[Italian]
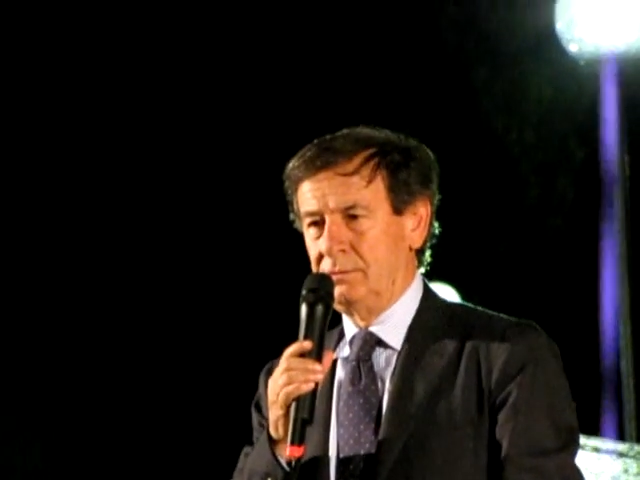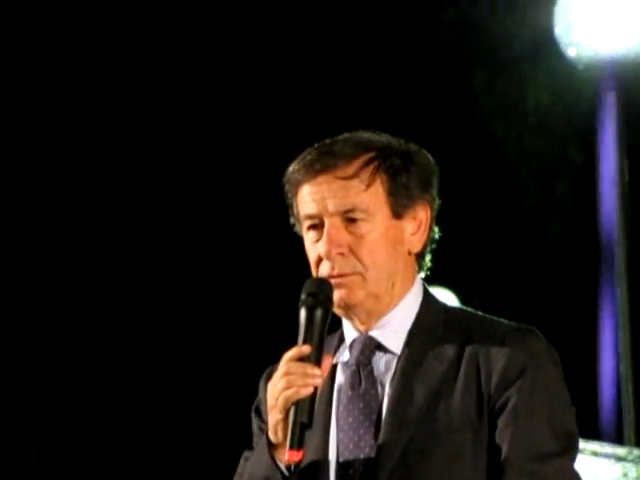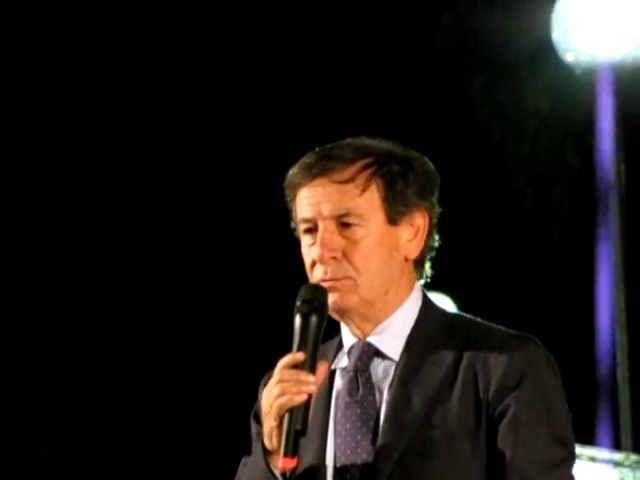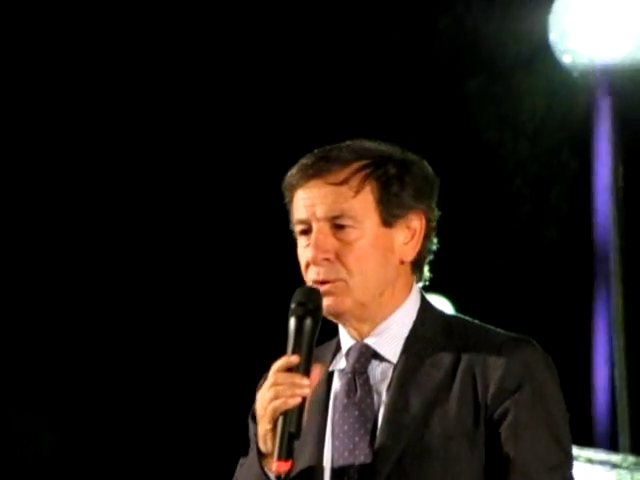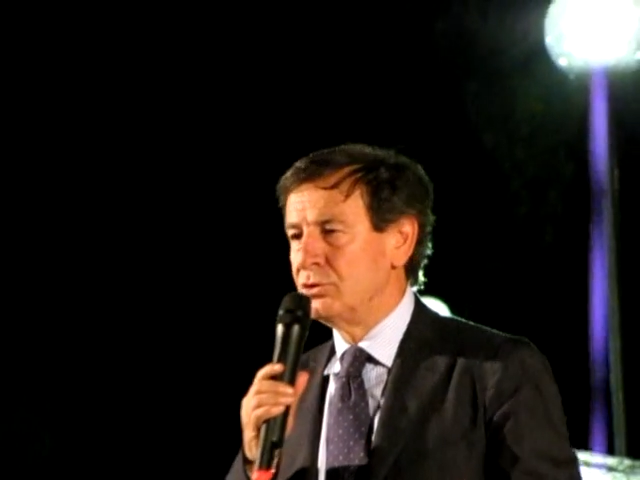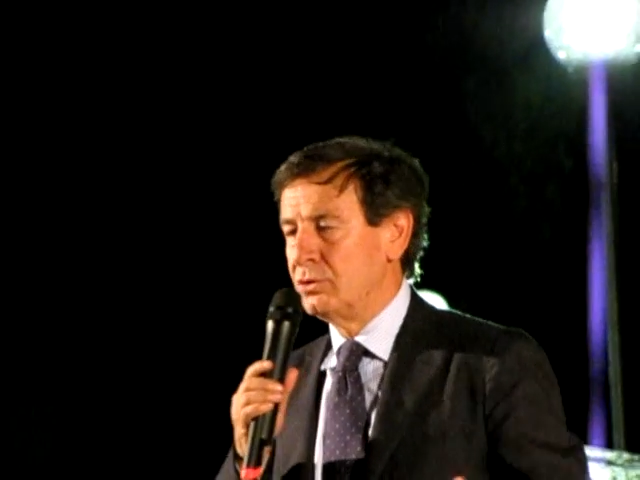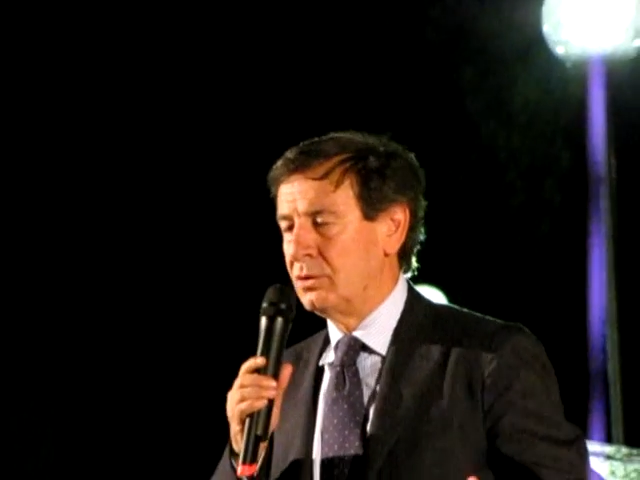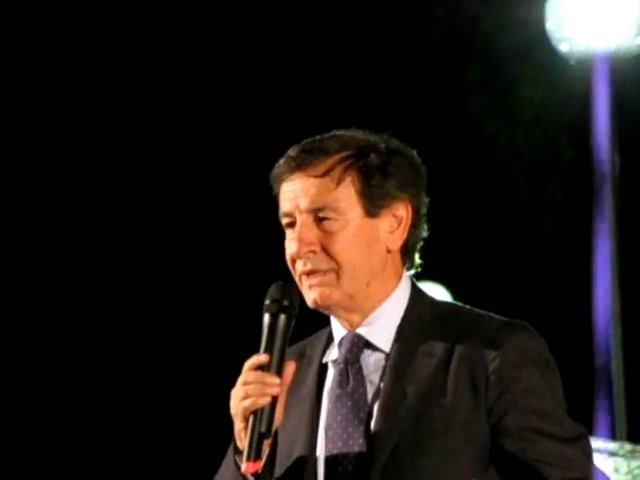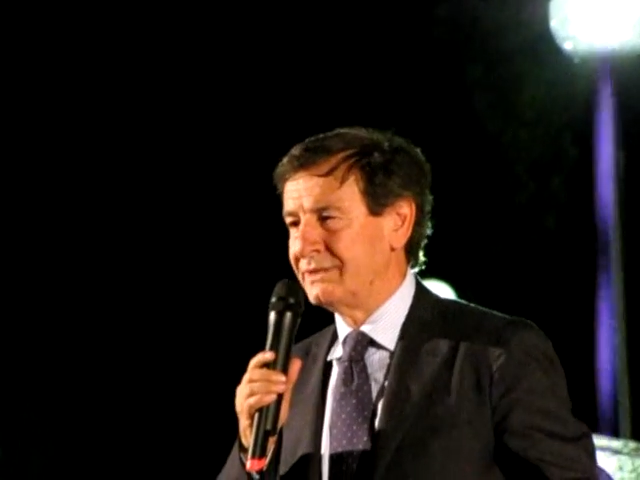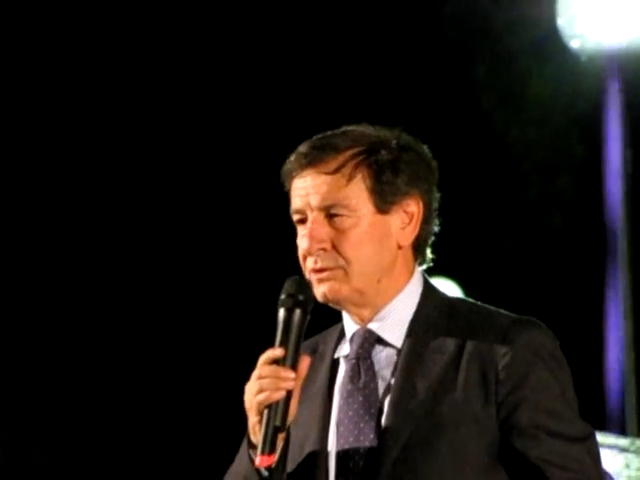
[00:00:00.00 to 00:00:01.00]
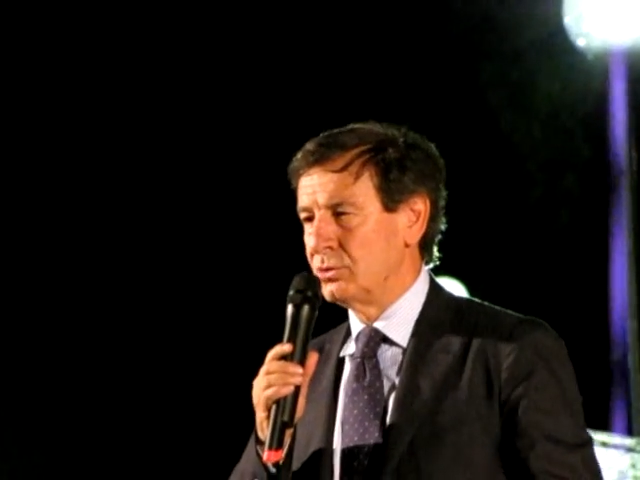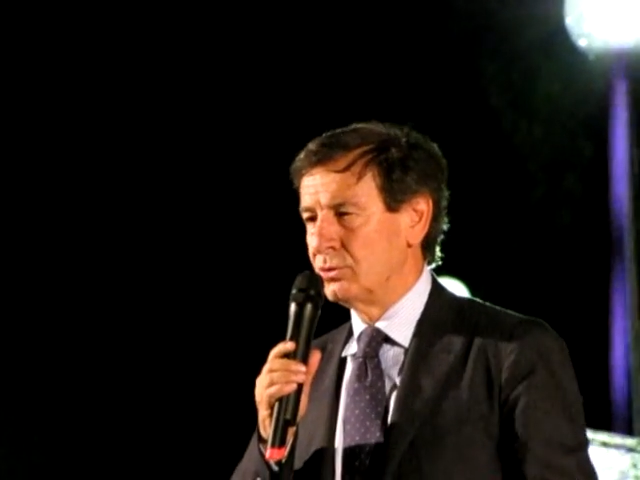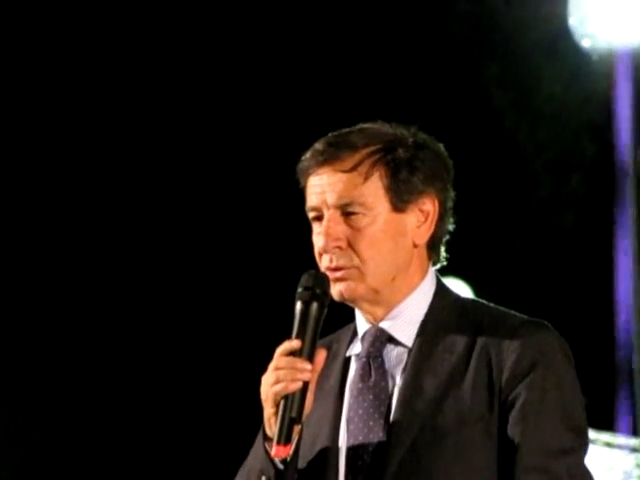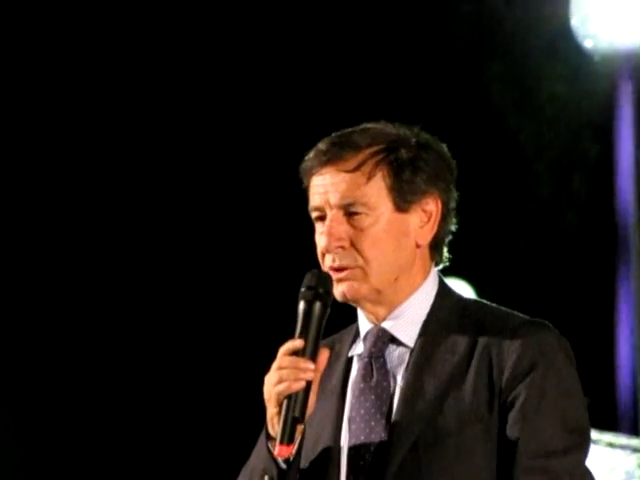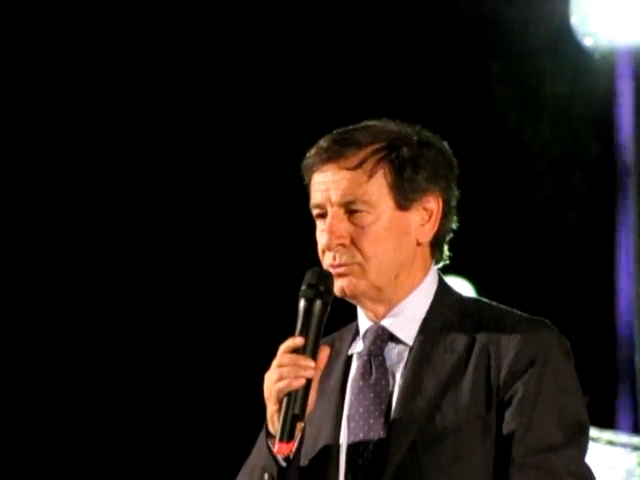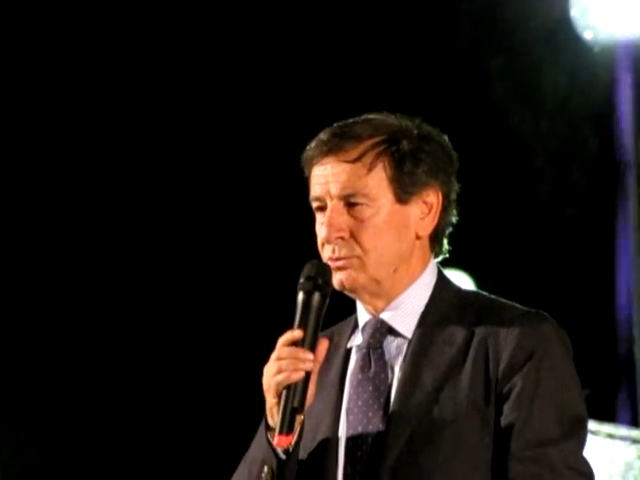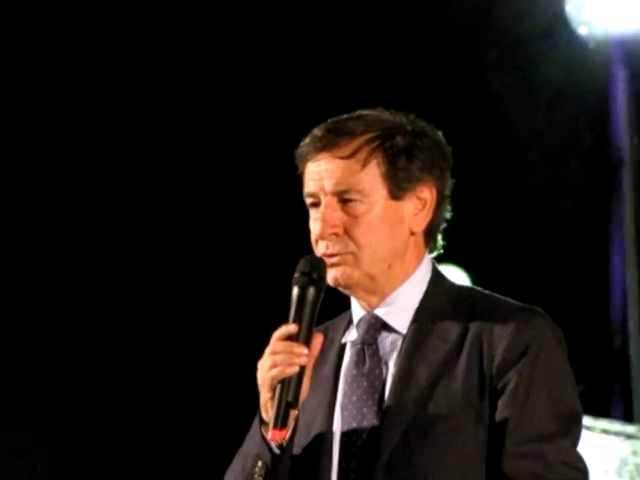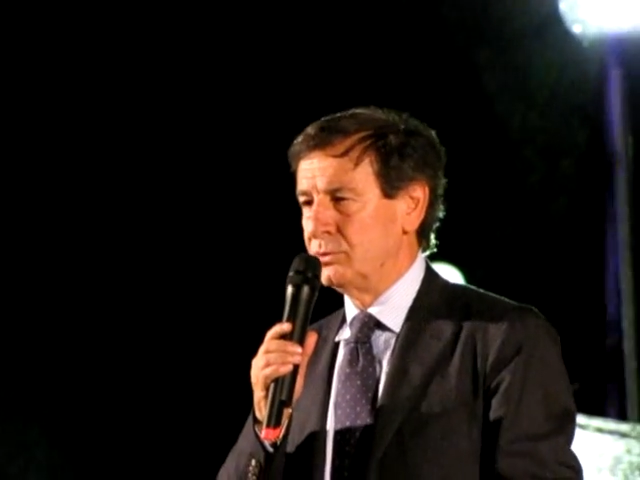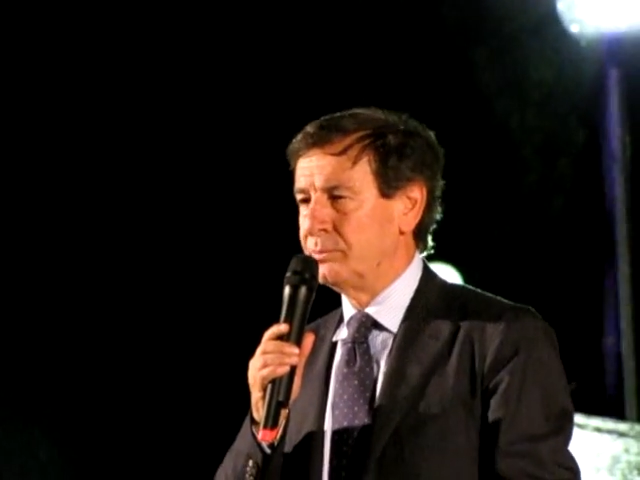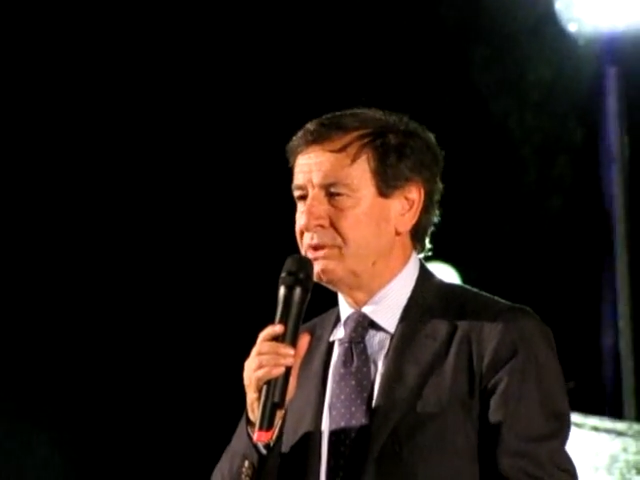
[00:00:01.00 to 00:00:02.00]
in modo a titolo
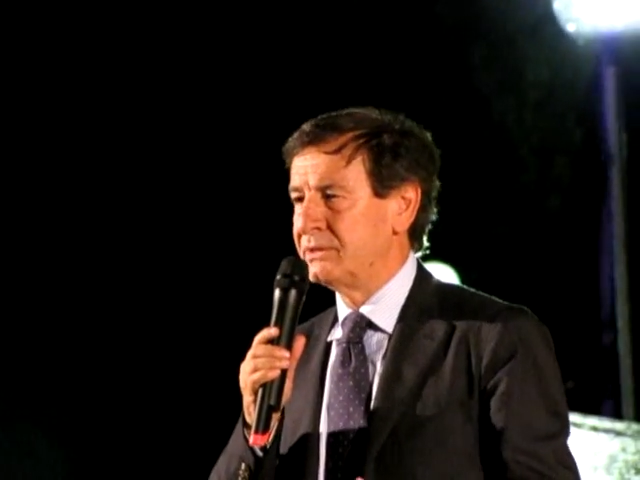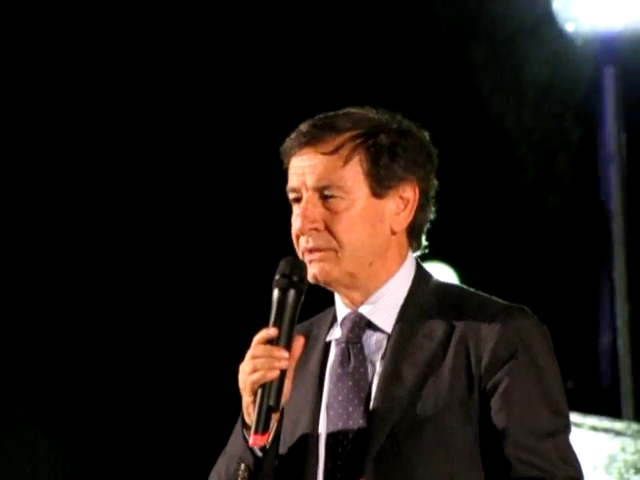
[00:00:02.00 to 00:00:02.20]
gratuito per